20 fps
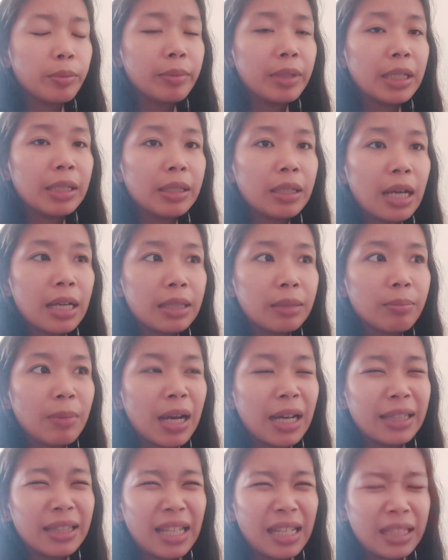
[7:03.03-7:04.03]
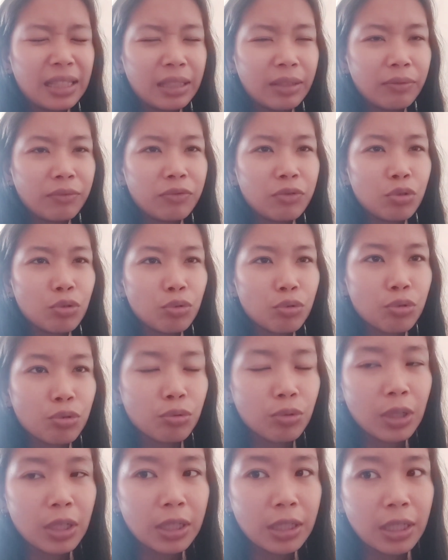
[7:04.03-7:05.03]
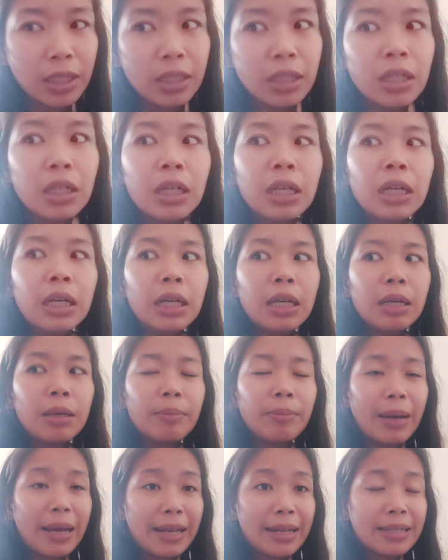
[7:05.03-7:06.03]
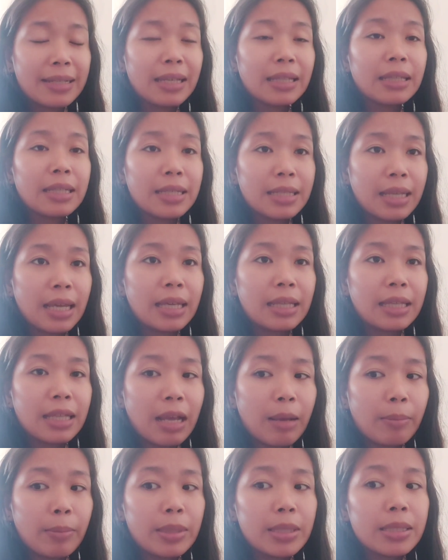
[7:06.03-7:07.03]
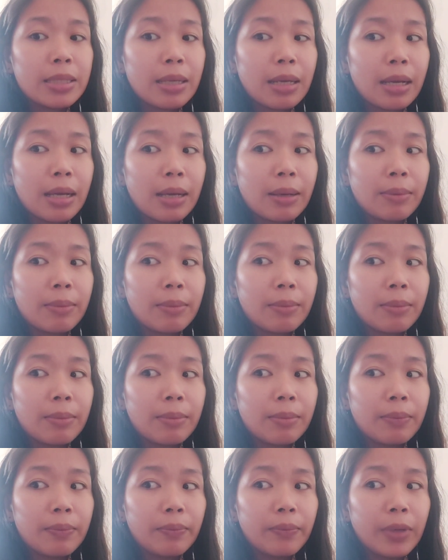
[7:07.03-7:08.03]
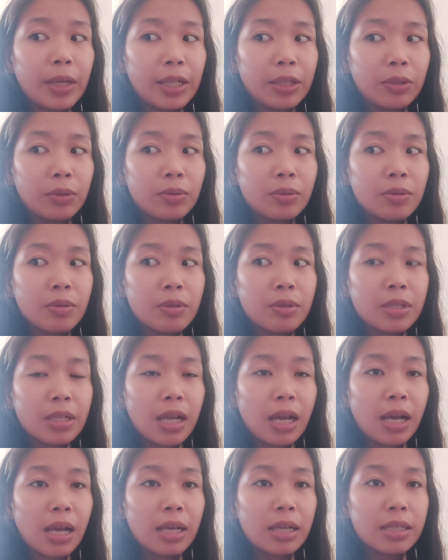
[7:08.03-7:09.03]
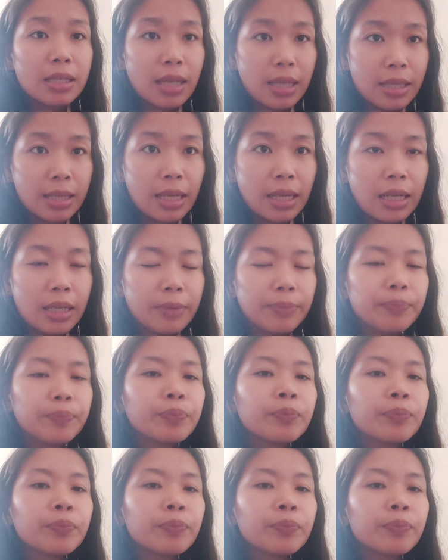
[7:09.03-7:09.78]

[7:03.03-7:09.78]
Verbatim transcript: bumit at mga native chuchu ganyan para sa design namin sa ano, sa Sunday.